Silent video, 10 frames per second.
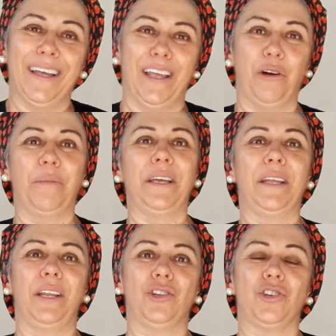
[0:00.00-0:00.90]
é uma
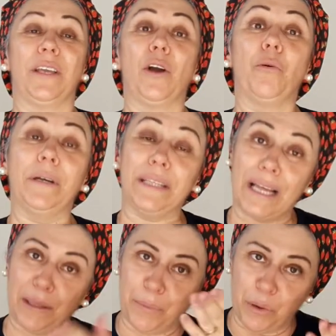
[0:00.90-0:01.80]
igreja que é
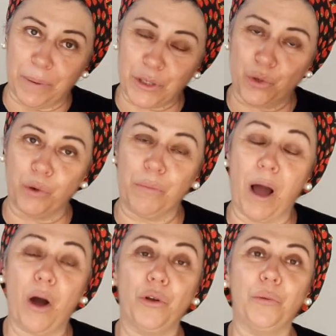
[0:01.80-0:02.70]
comandada pelo pastor
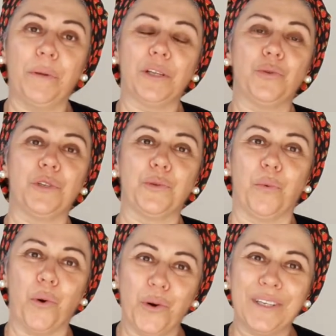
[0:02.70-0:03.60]
Mauro e pela sua
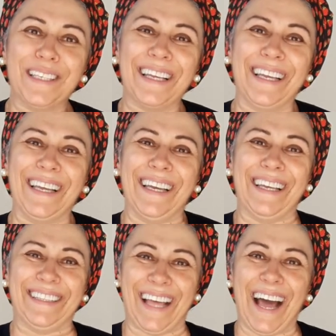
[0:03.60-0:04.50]
esposa,
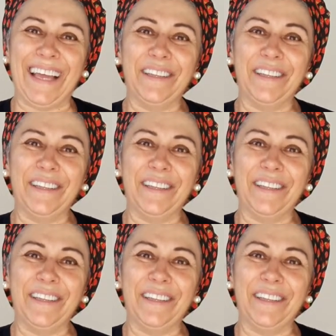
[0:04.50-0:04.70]
tá?